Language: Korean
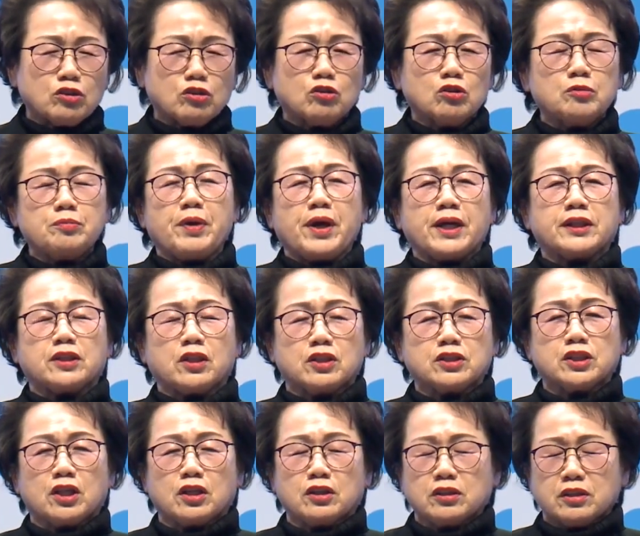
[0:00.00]
꿈의
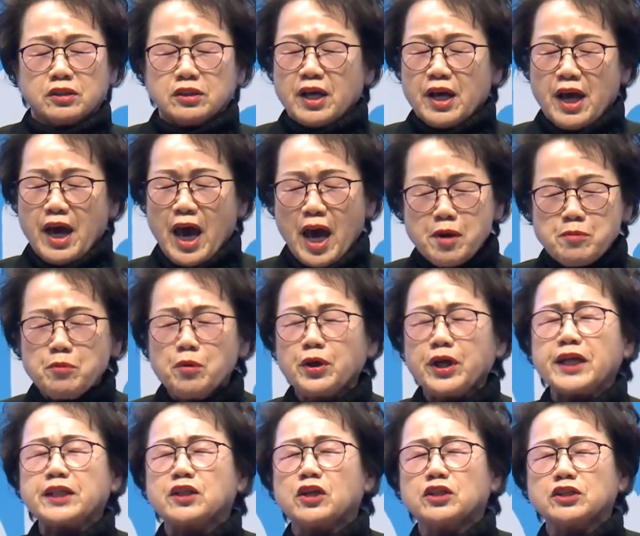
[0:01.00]
터전,
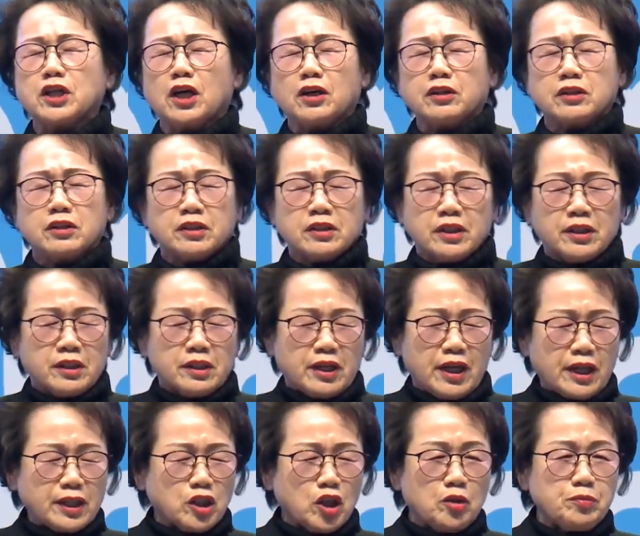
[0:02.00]
행복의 터전
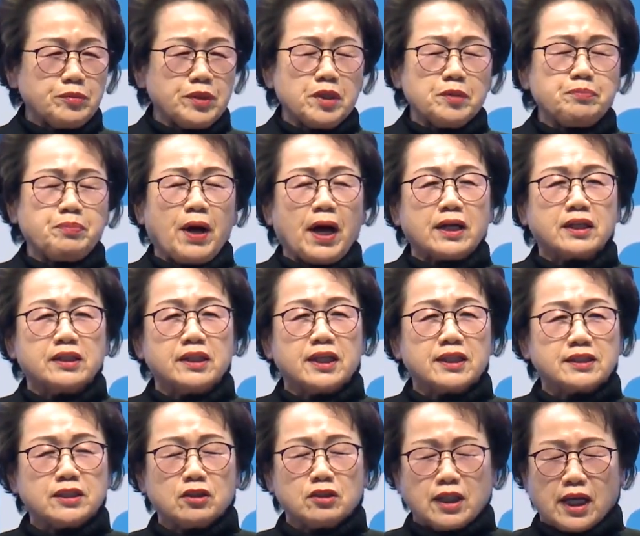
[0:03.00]
애터미
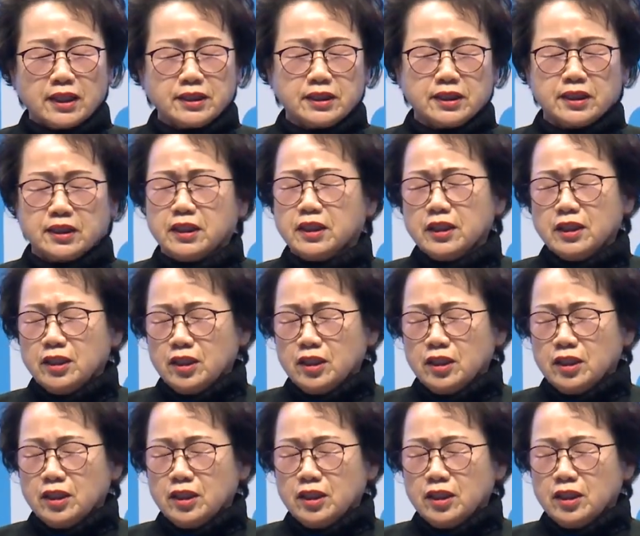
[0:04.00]
파크에서 다시